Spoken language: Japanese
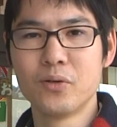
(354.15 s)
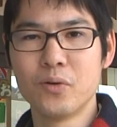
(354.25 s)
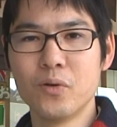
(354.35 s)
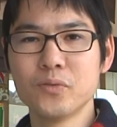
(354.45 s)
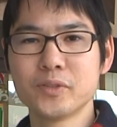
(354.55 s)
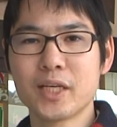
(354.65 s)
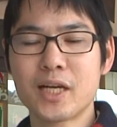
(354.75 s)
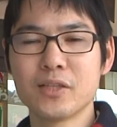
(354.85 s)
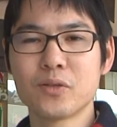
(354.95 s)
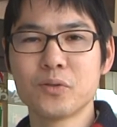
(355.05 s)
豊富な
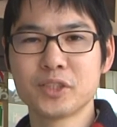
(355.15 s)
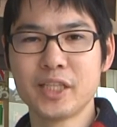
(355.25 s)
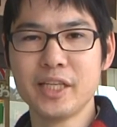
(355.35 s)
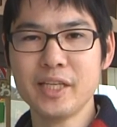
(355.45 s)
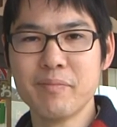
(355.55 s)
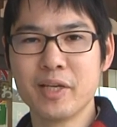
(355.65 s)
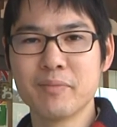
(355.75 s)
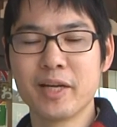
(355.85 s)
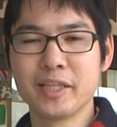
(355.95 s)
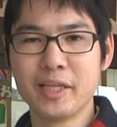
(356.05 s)
観光資源に恵
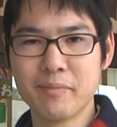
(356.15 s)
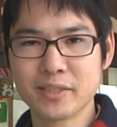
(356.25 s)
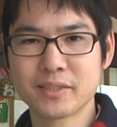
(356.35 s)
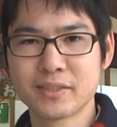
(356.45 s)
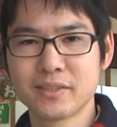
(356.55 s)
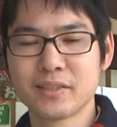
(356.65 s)
まれています